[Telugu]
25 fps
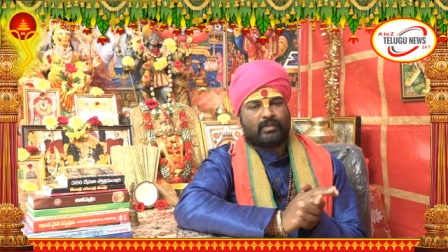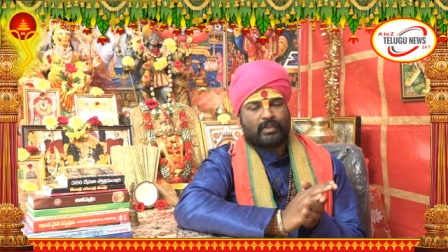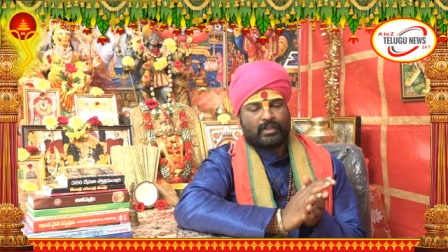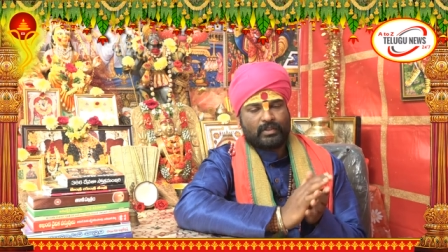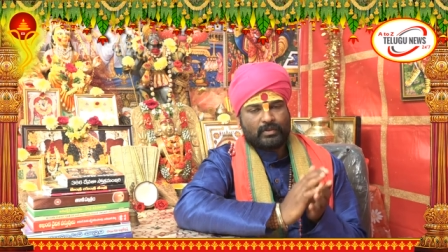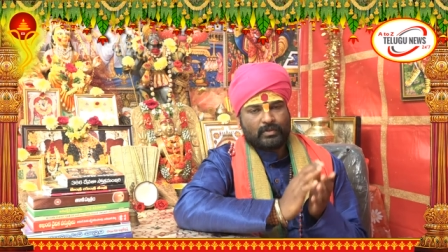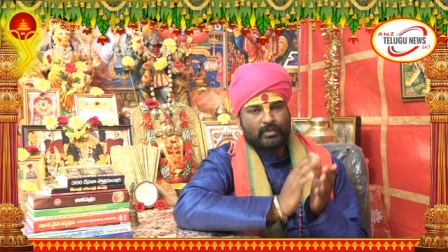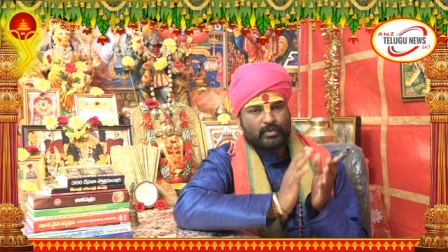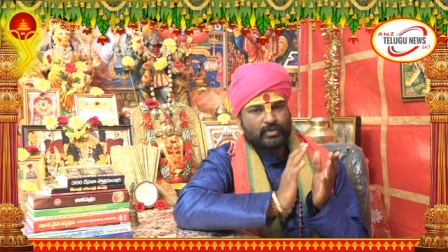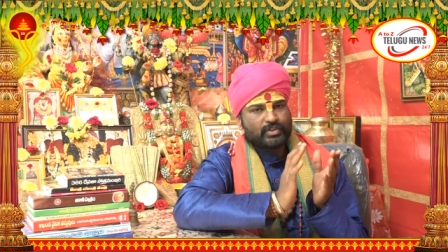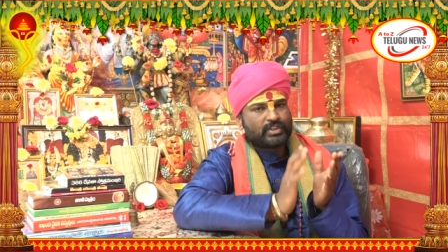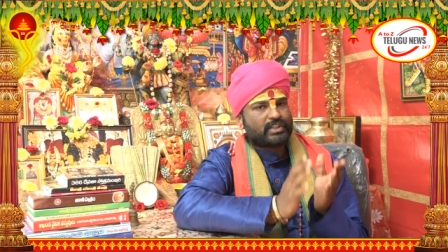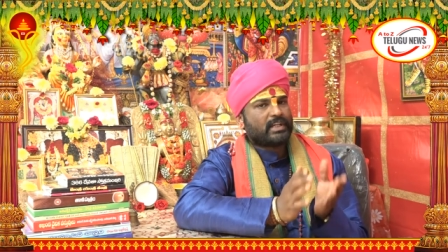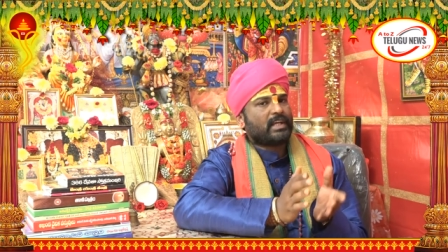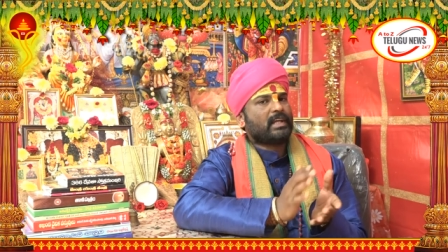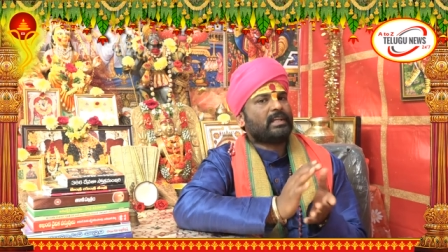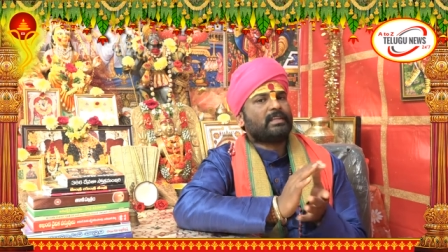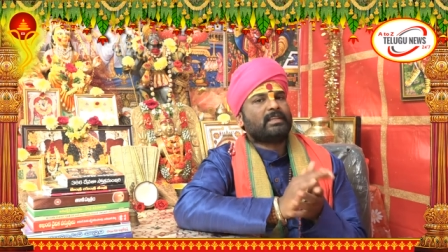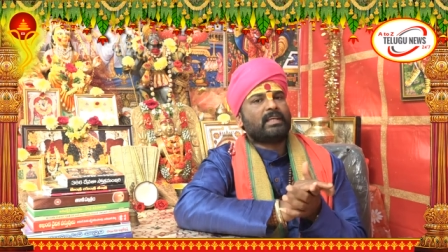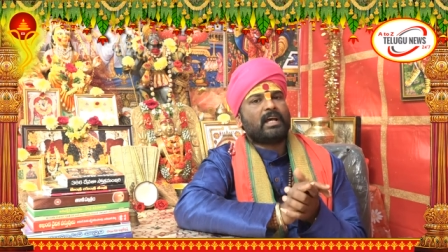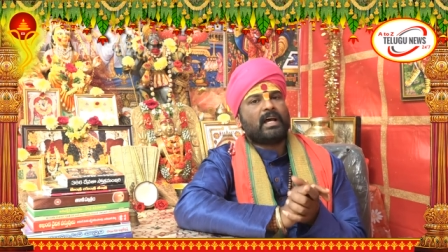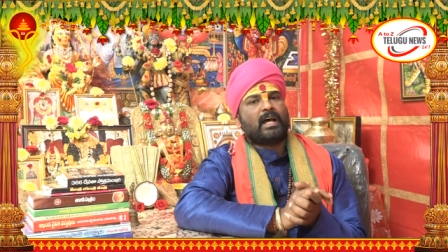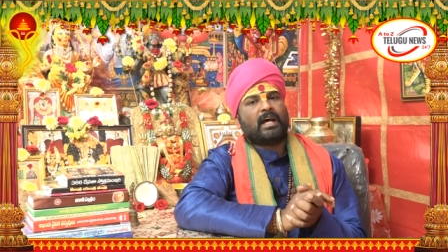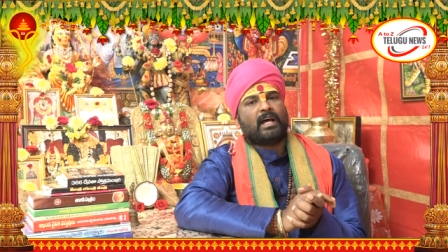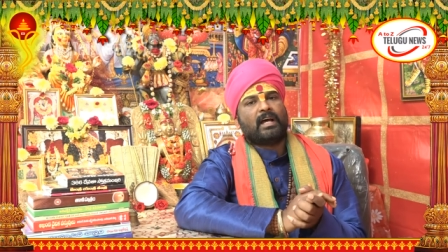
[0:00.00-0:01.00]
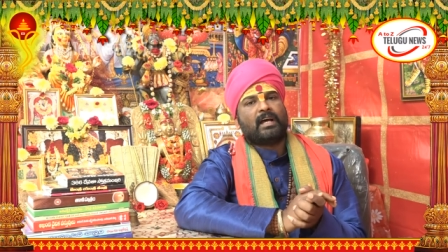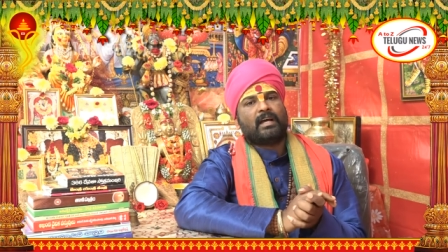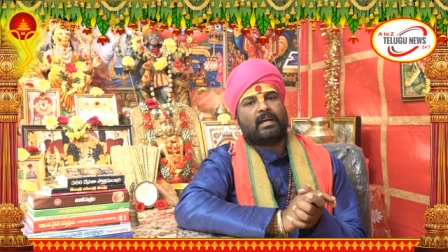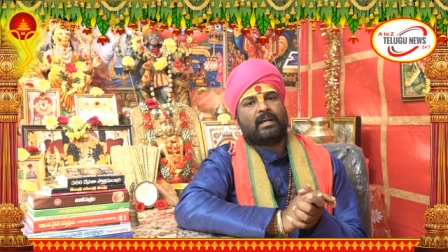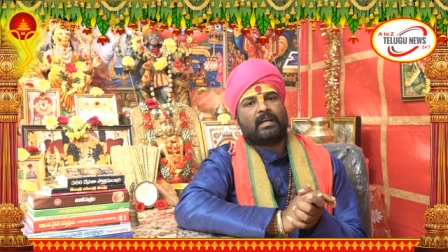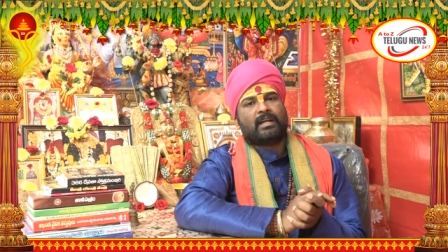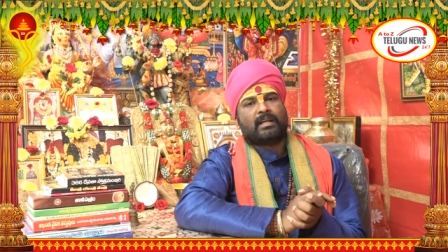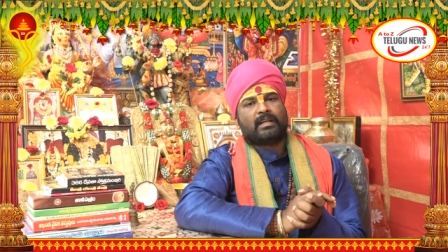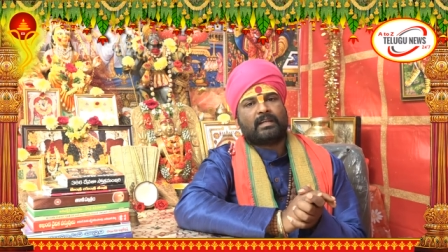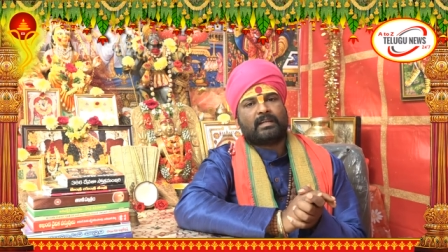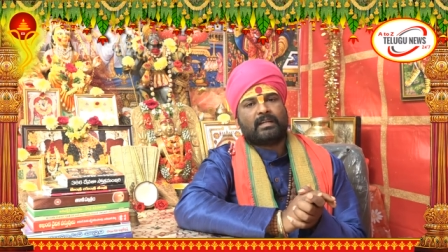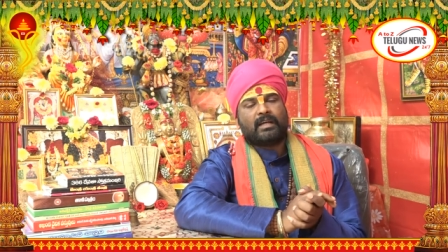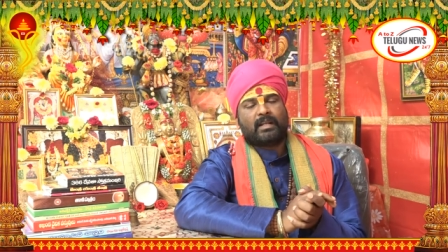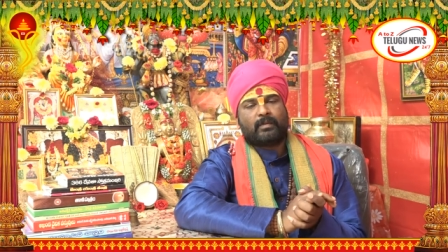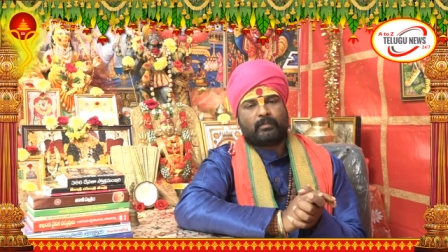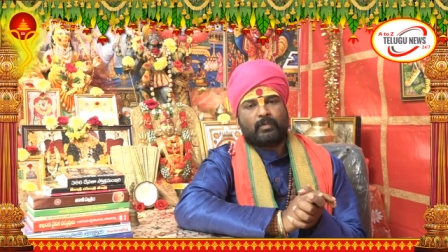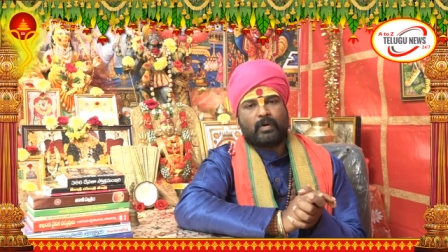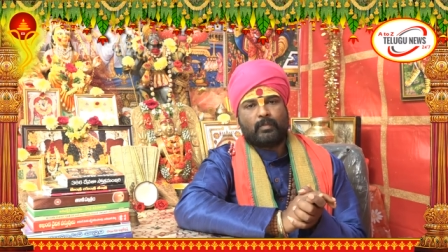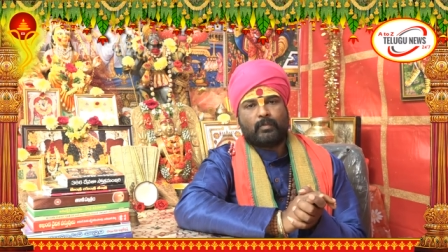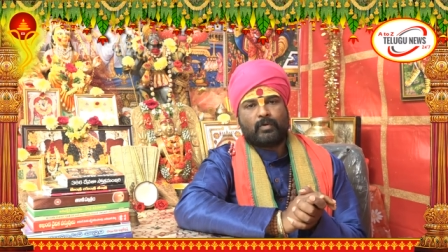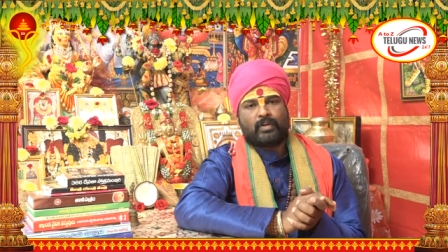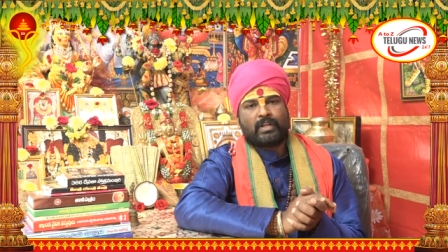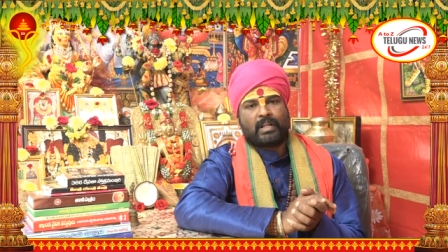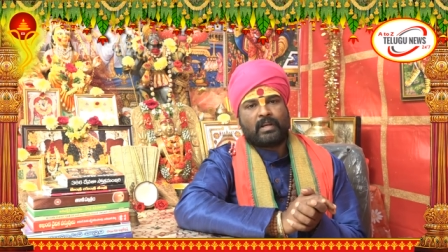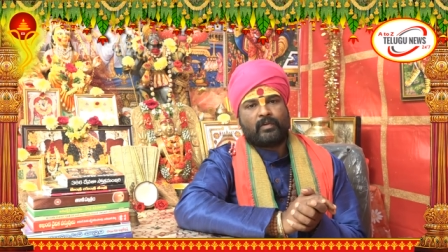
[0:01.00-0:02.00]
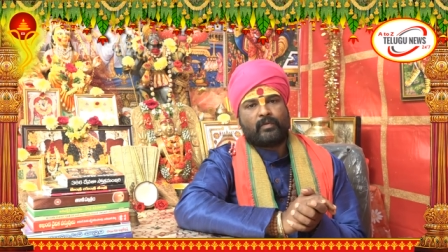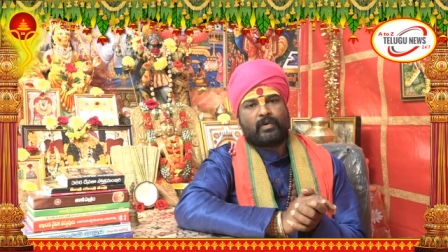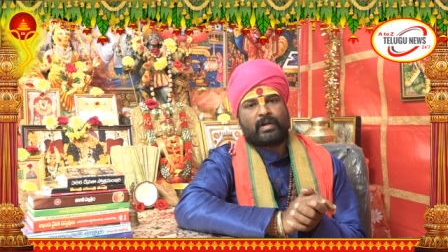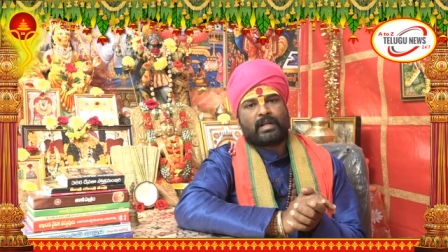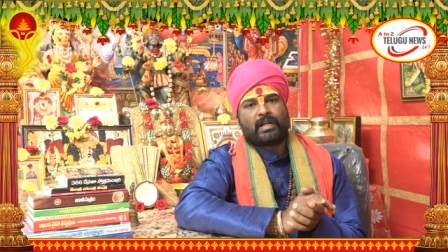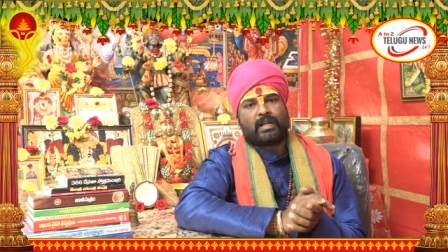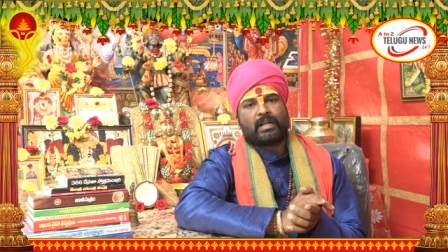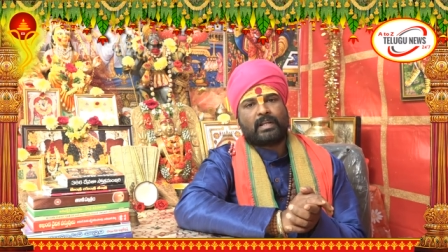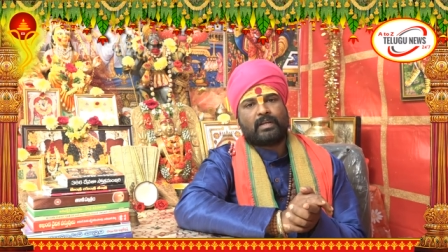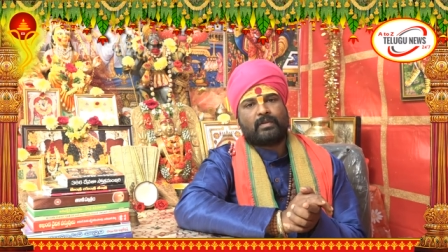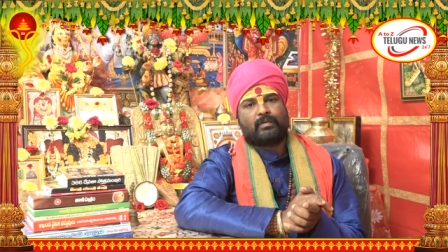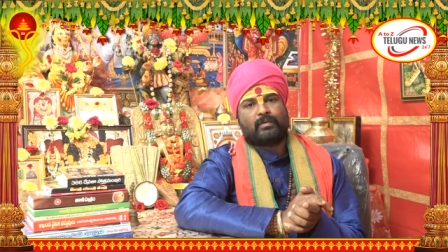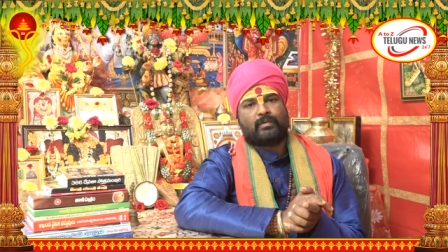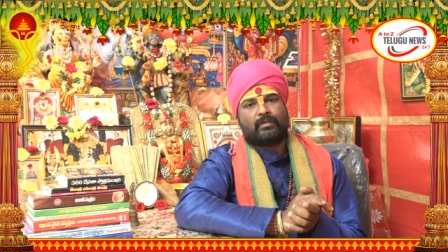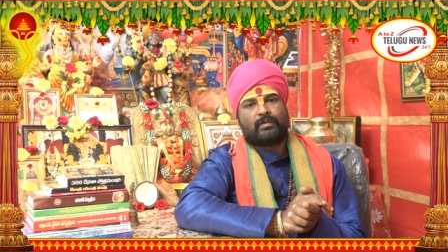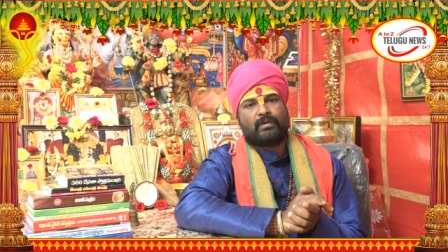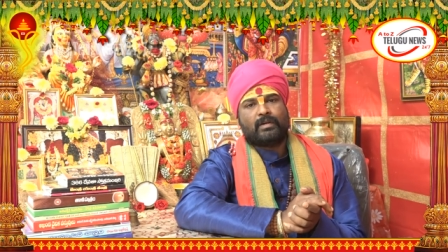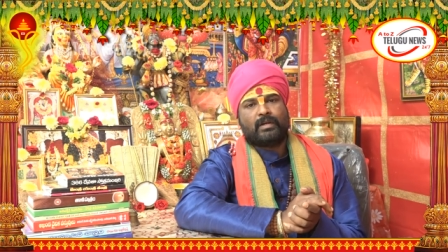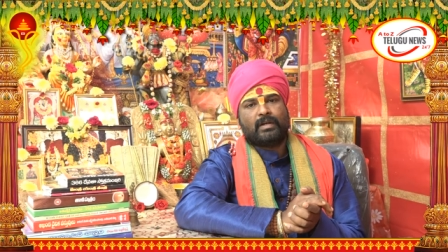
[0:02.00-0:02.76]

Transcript: ఎందుచేత గర్భము నిలవట్లేదు